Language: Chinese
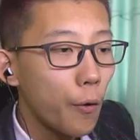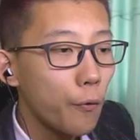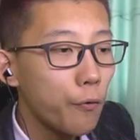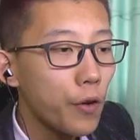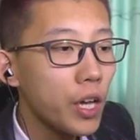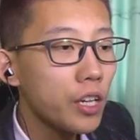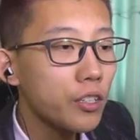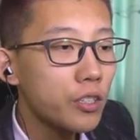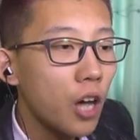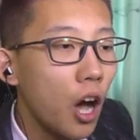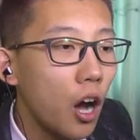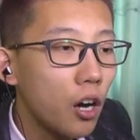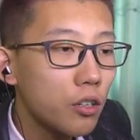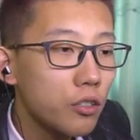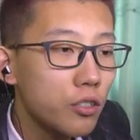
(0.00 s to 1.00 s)
非
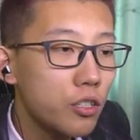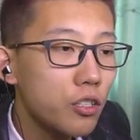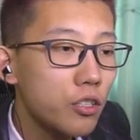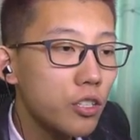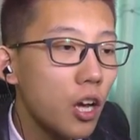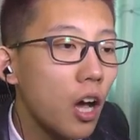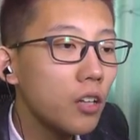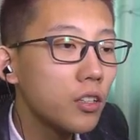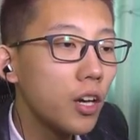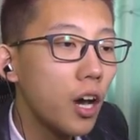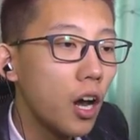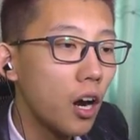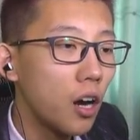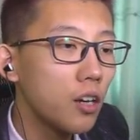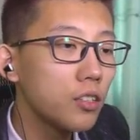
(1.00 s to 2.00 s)
常智障
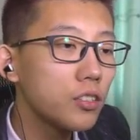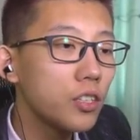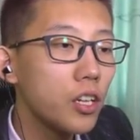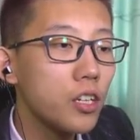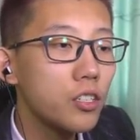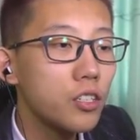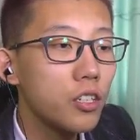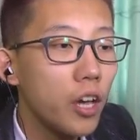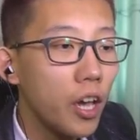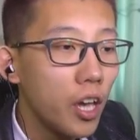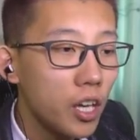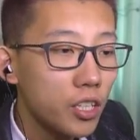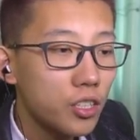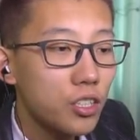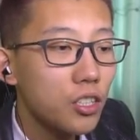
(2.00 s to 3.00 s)
的，而且是《
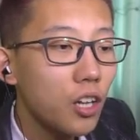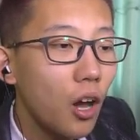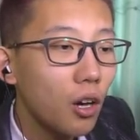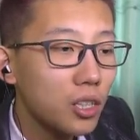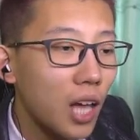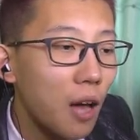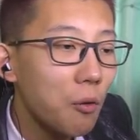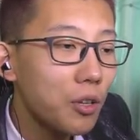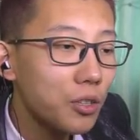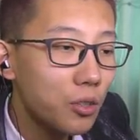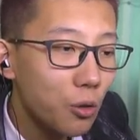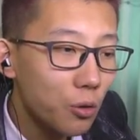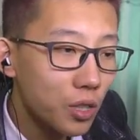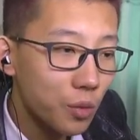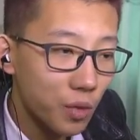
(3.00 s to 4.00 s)
基佬大乱
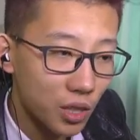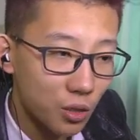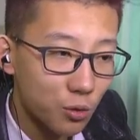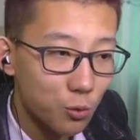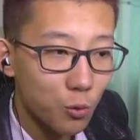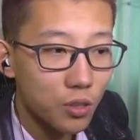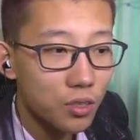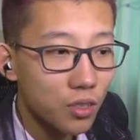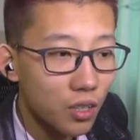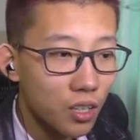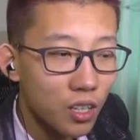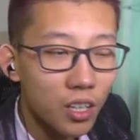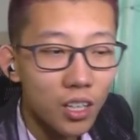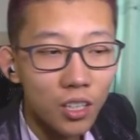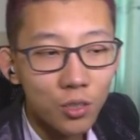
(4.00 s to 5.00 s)
斗》里面的角色客